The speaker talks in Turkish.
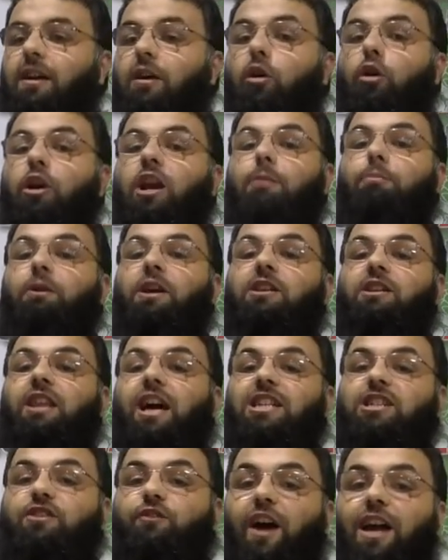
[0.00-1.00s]
Ona bir
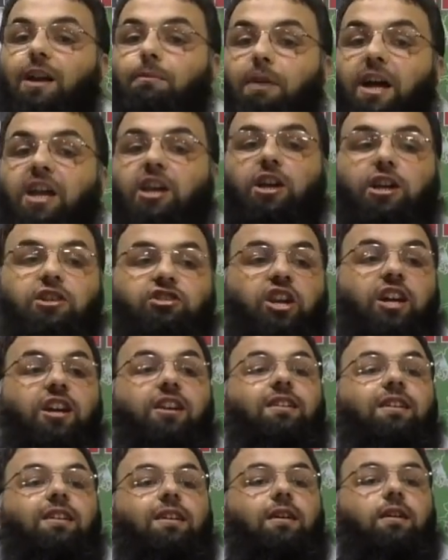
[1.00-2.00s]
ders vermek için